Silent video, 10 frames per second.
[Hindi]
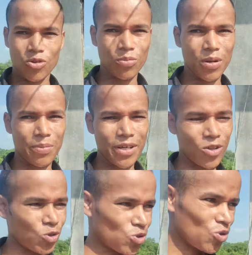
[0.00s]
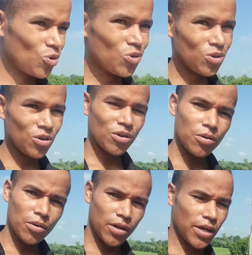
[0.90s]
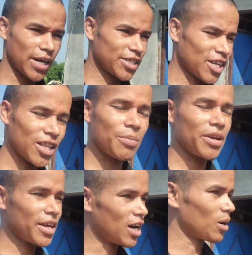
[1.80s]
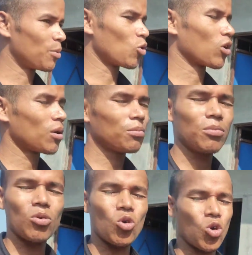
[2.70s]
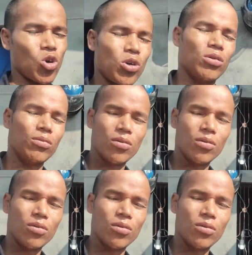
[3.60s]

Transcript: तो मेरे प्रिय दोस्तों ऐसा था मेरे यहाँ का प्रोग्राम और